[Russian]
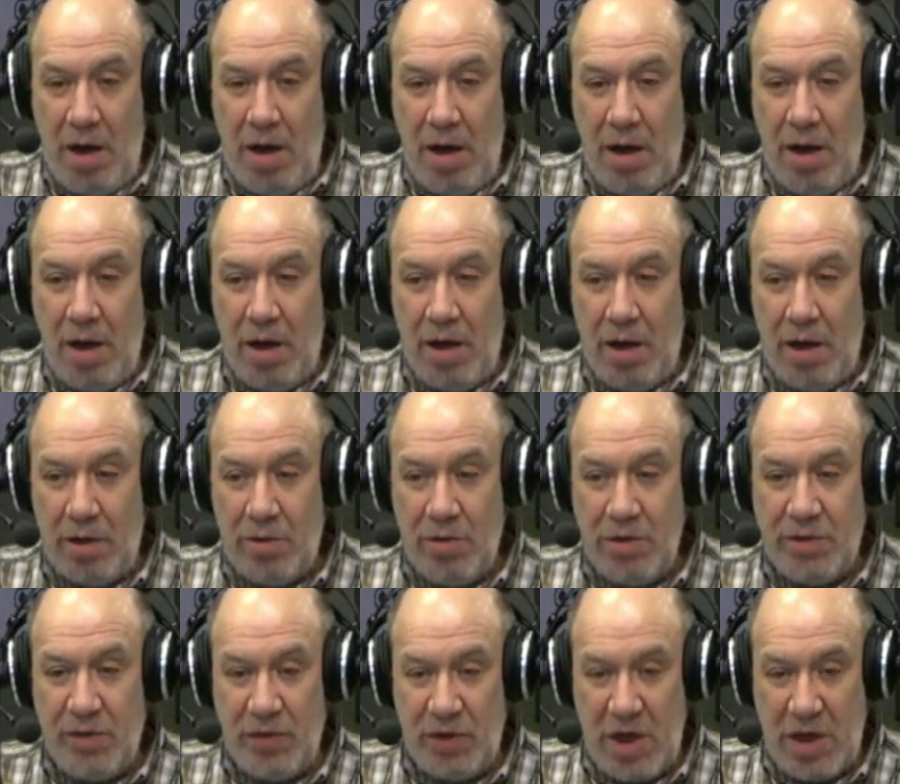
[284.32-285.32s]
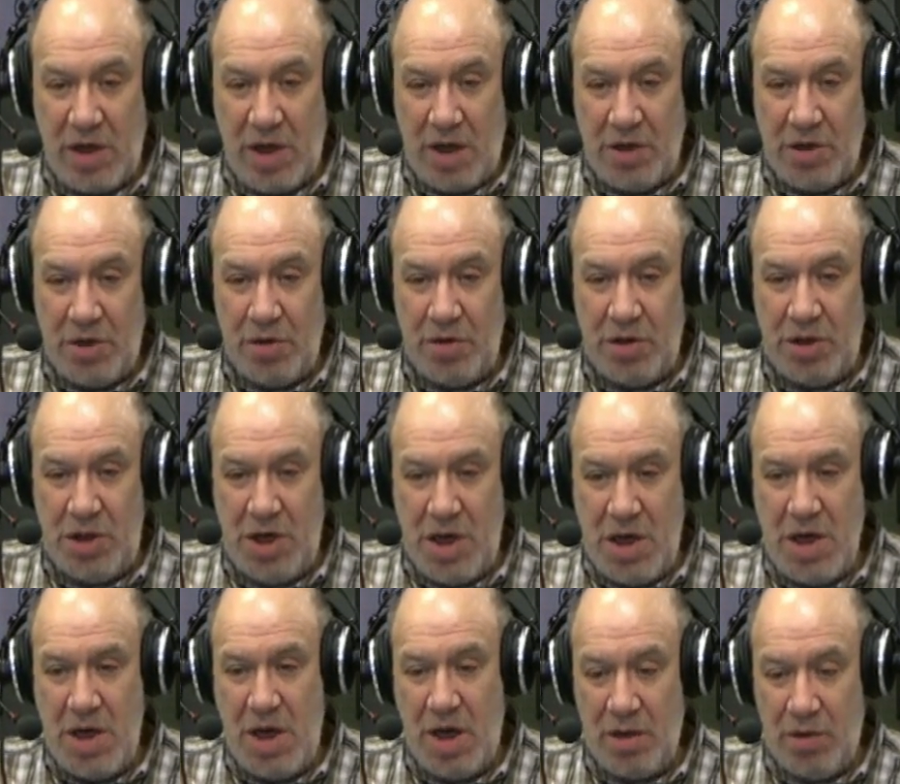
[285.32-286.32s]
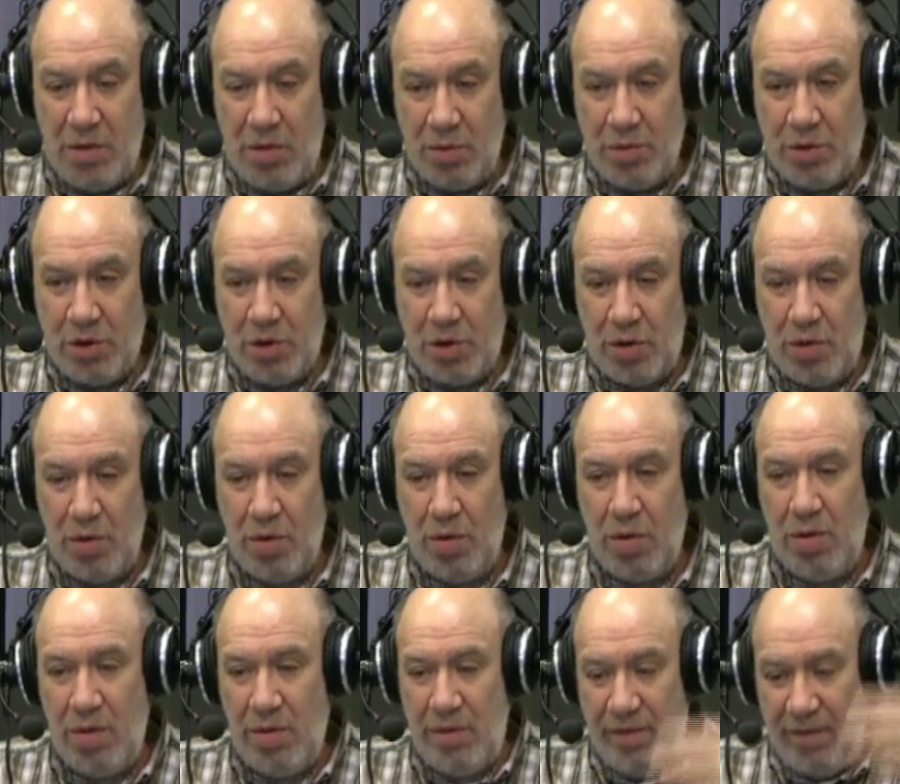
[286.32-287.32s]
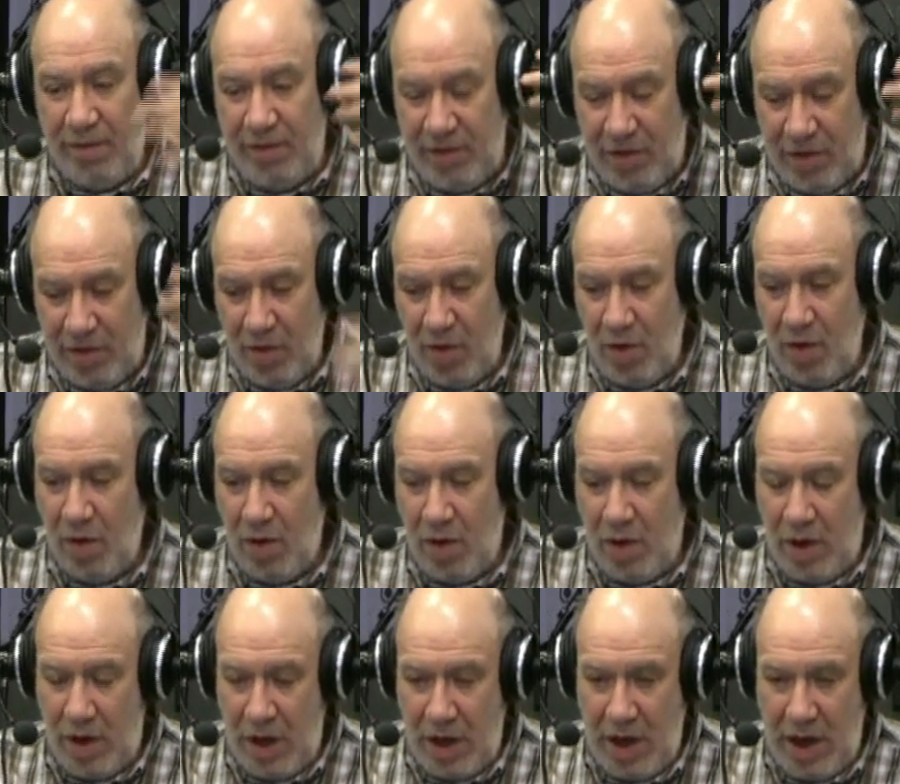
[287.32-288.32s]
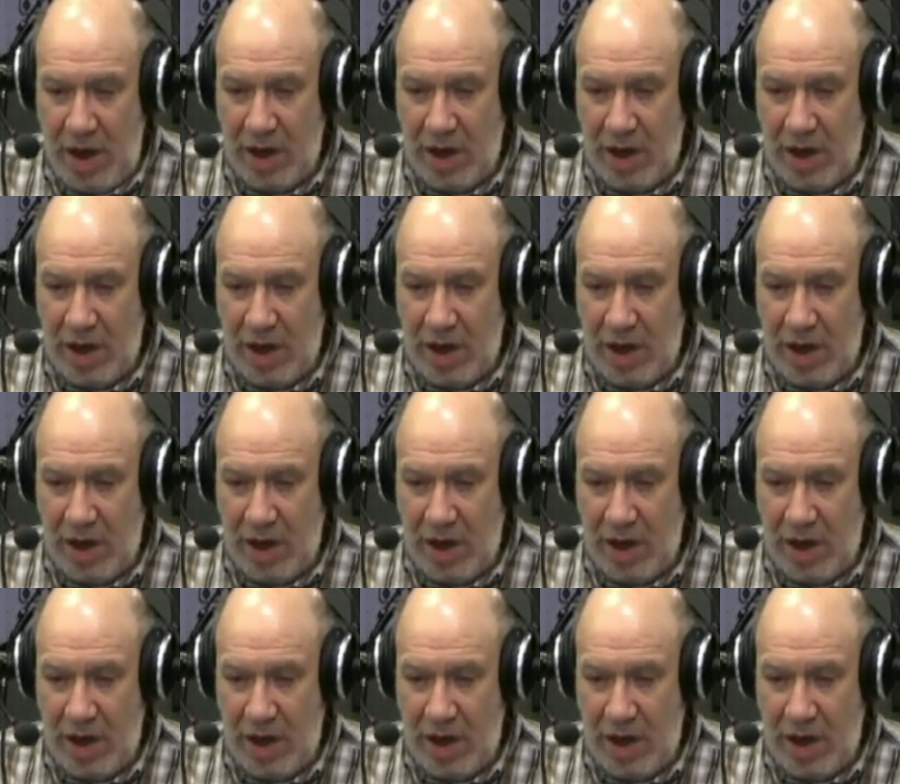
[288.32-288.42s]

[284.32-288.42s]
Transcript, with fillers: А, то есть вот это ощущение о том, что все, все.